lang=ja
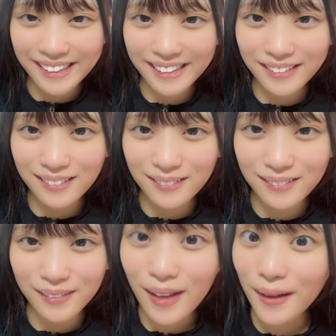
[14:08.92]
ありがと
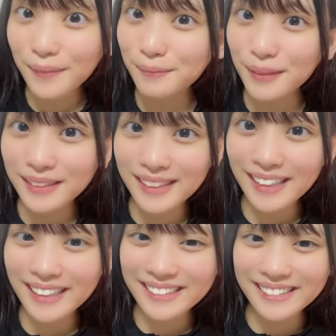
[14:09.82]
うあ
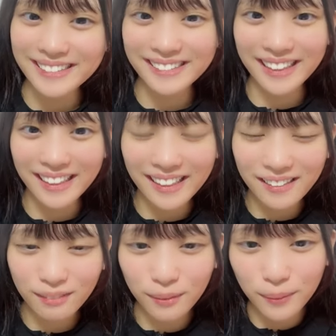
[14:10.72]
バニラアイスあり
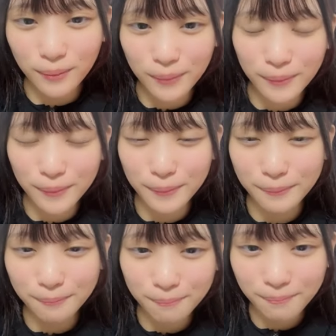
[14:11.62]
がとう
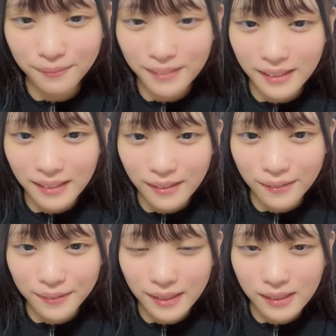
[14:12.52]

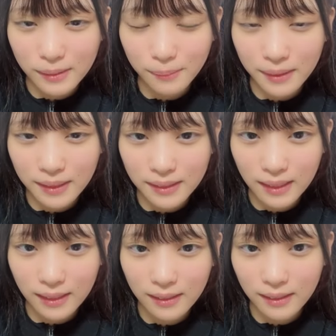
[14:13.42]
おやすみな
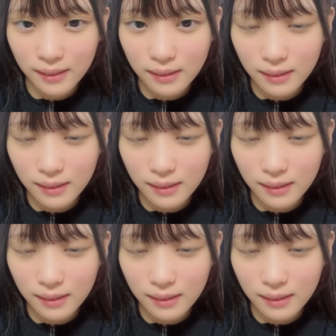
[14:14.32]
さいだね